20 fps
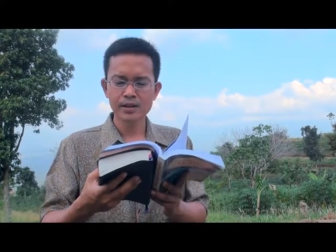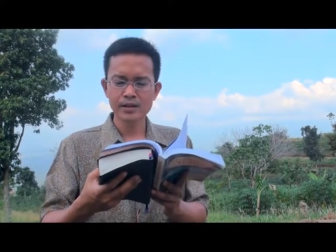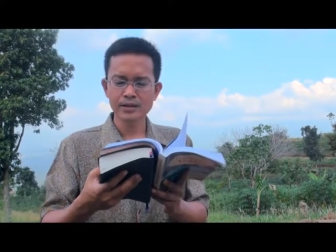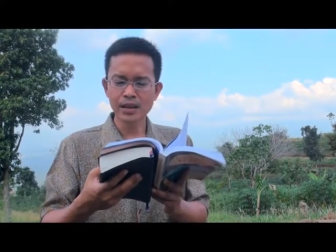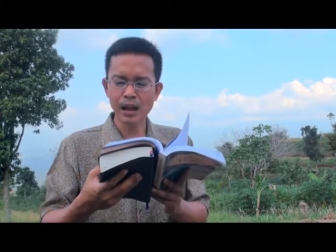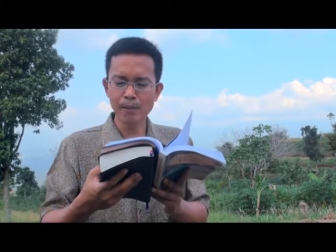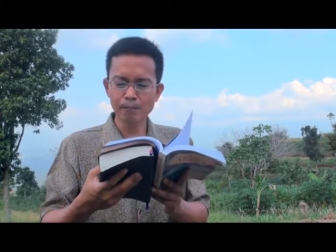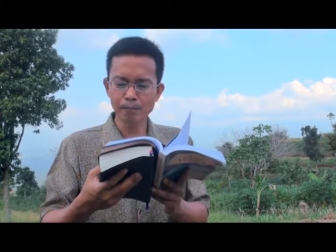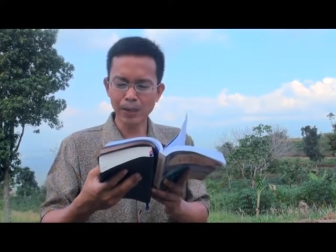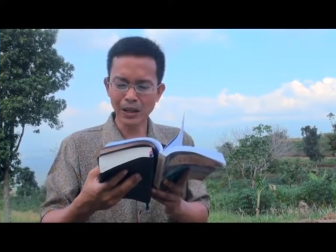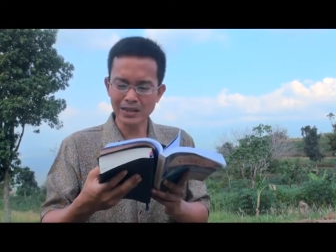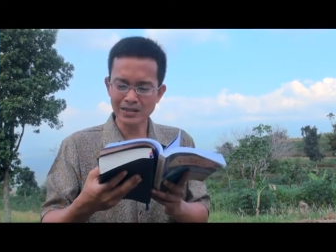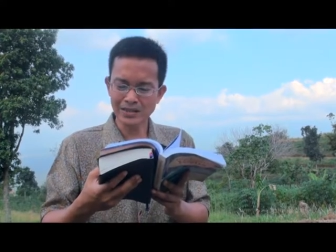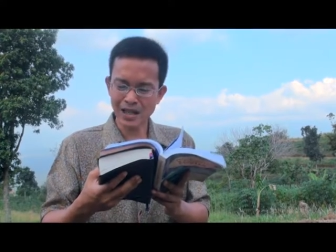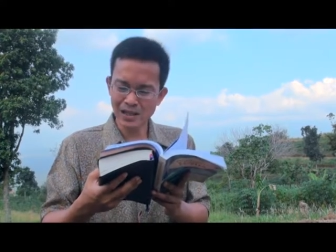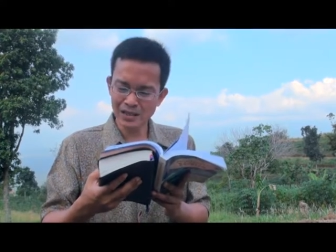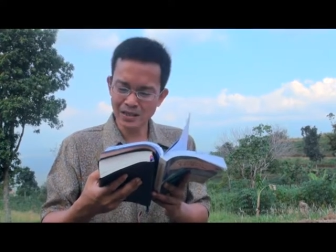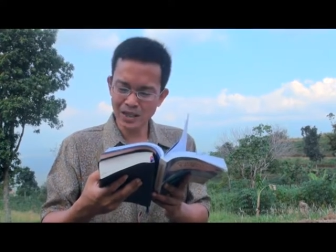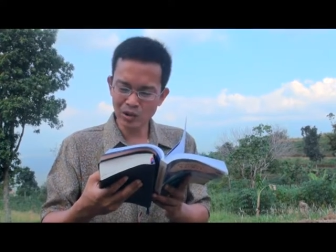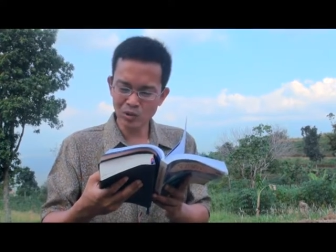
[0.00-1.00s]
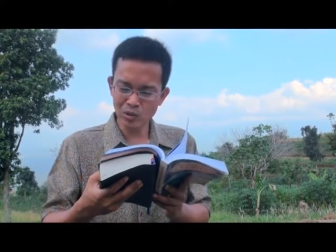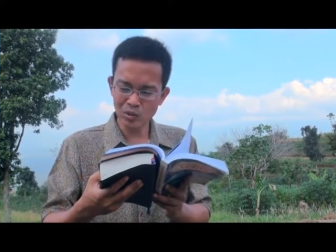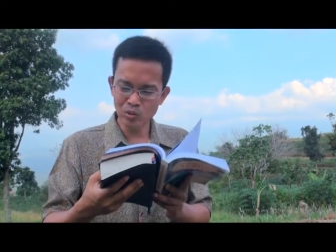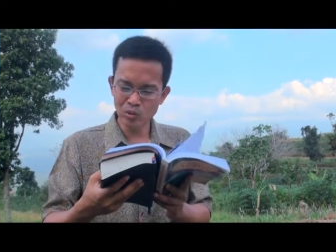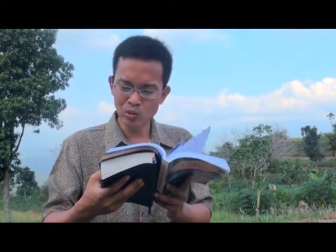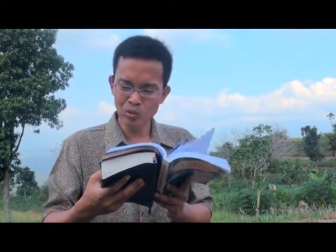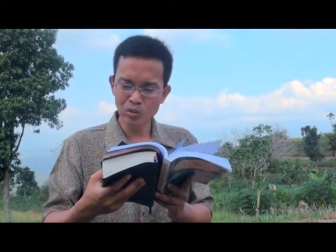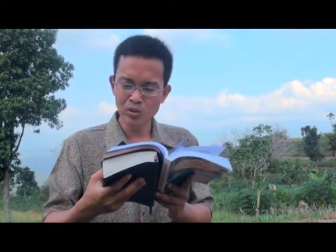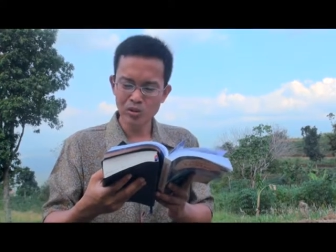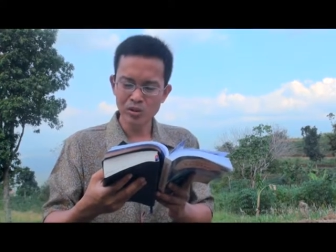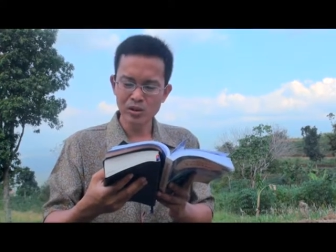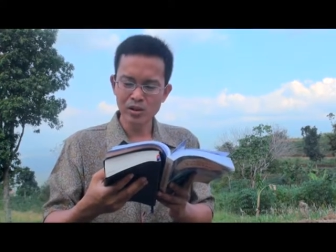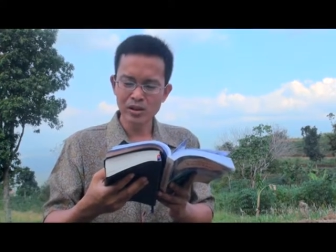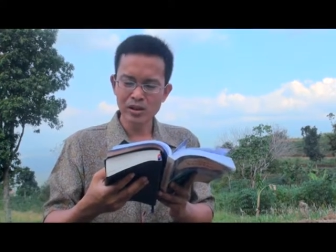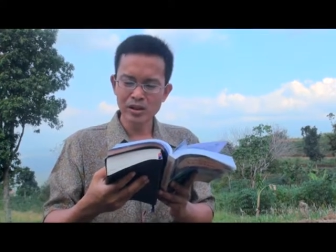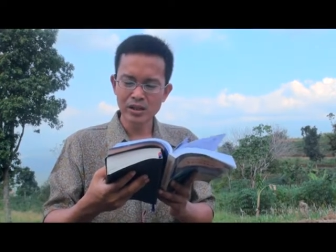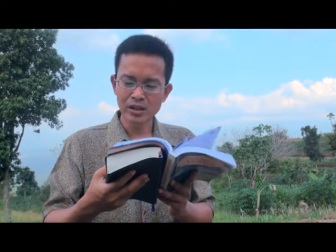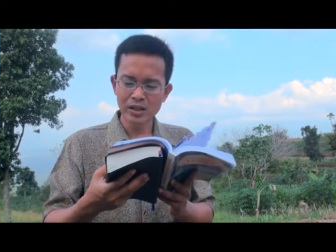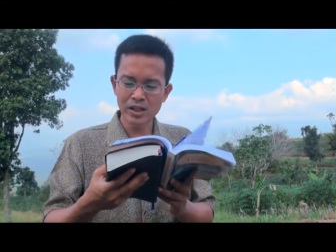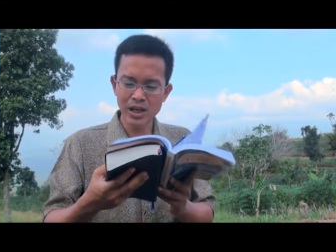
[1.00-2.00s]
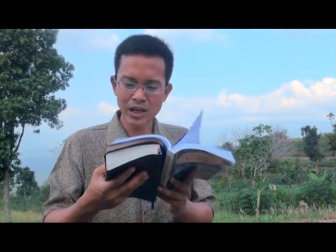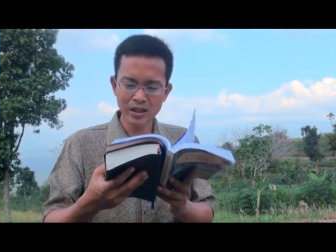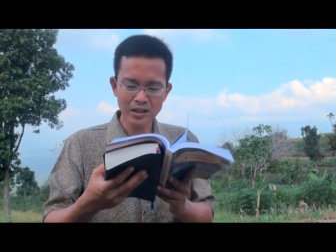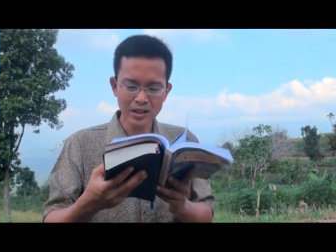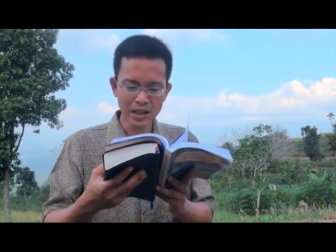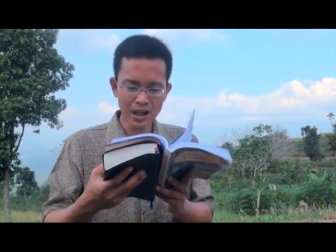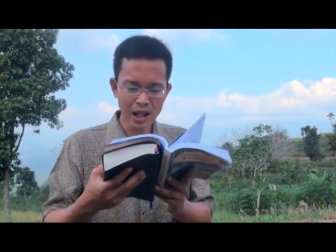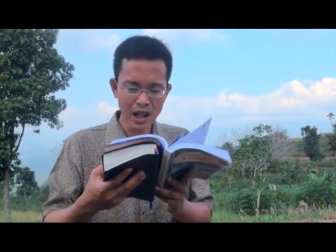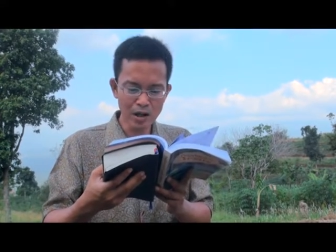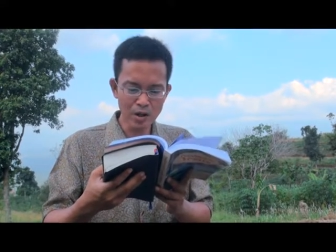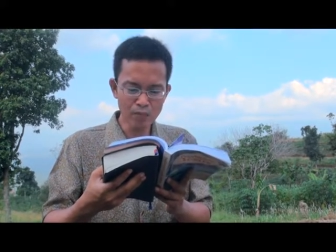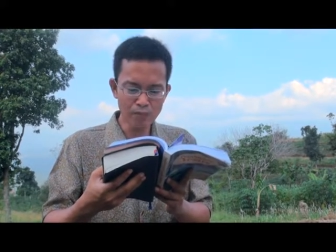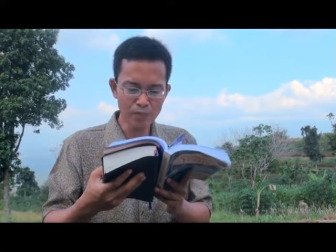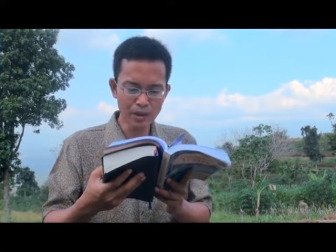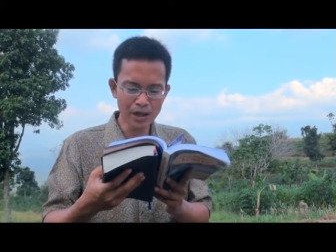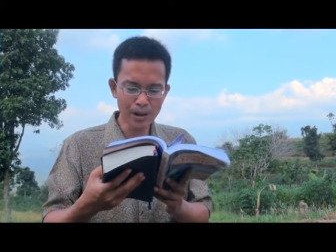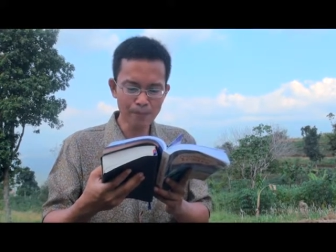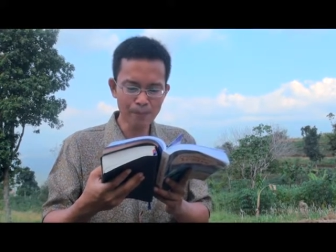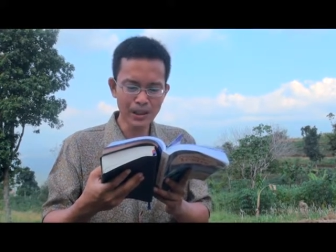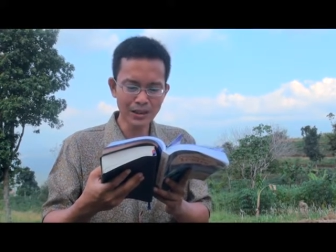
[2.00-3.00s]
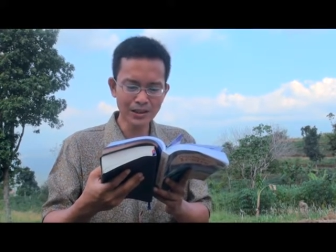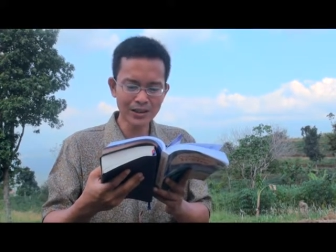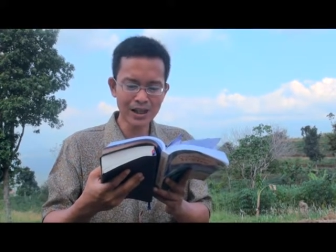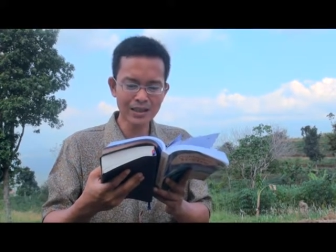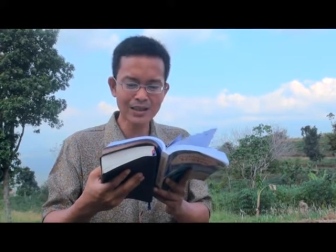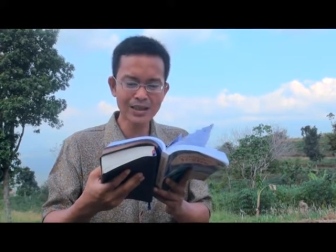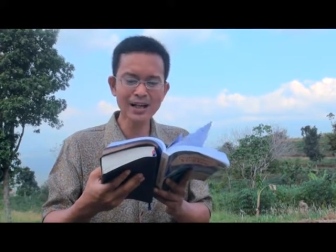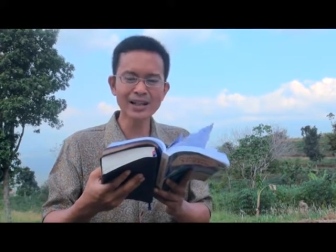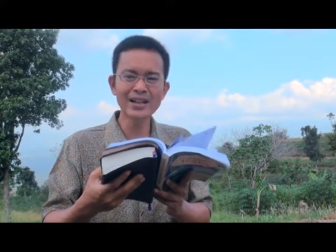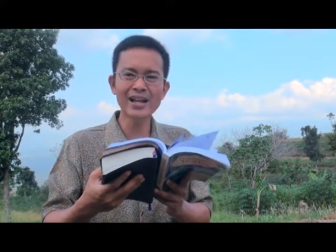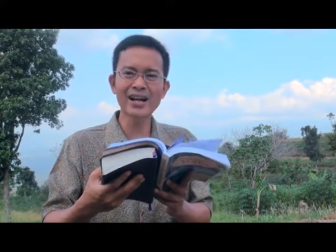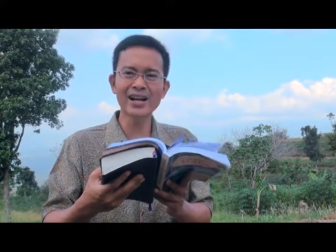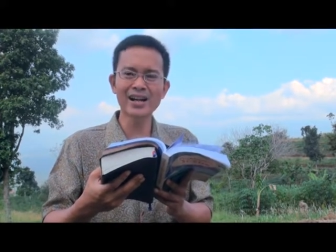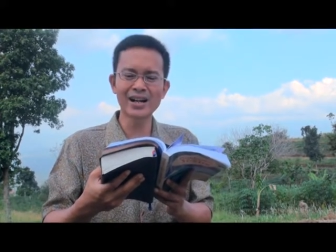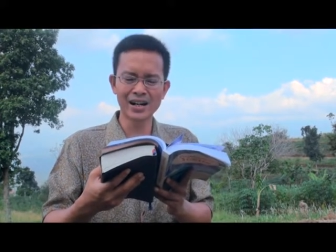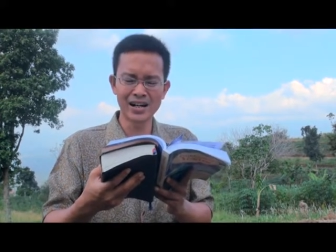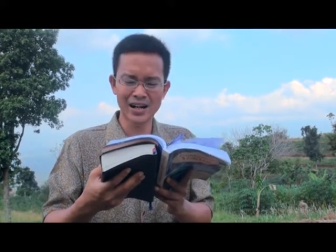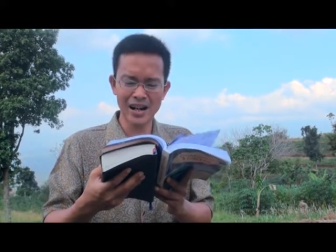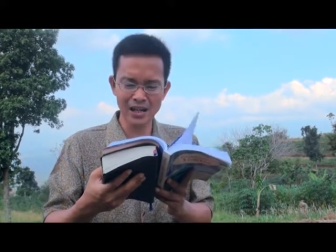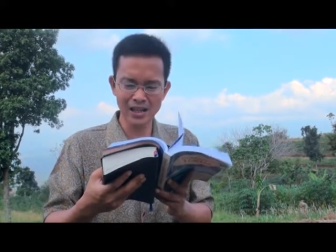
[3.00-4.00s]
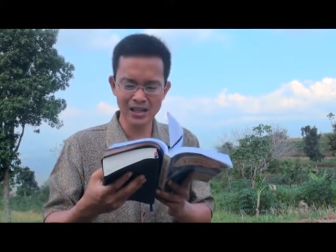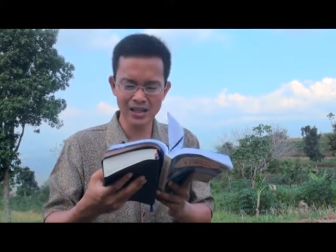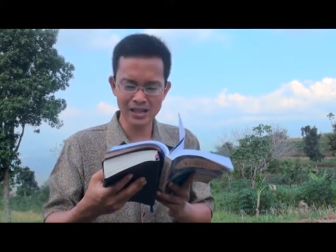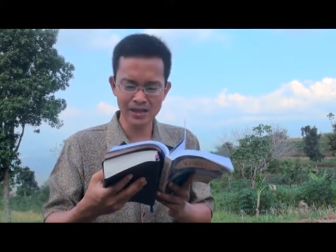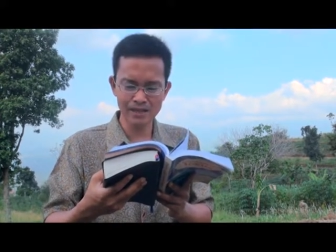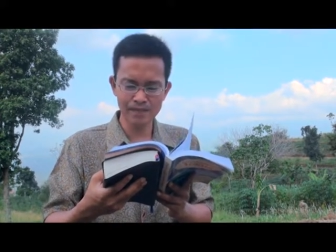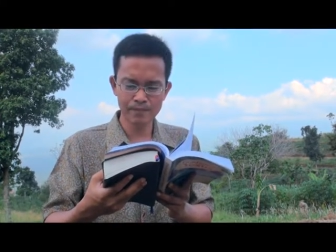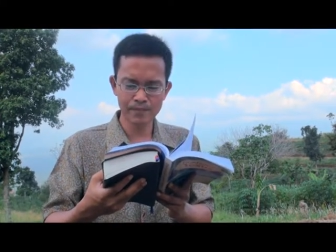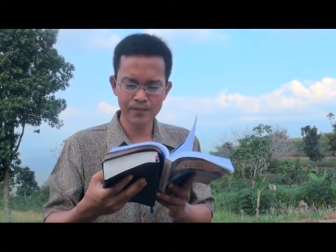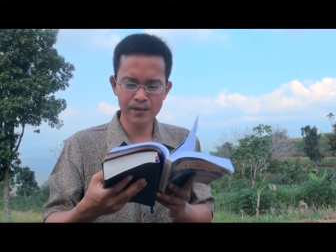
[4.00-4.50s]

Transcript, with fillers: Sampai saat itu, dia selalu mendapatkan yang dia kehendaki.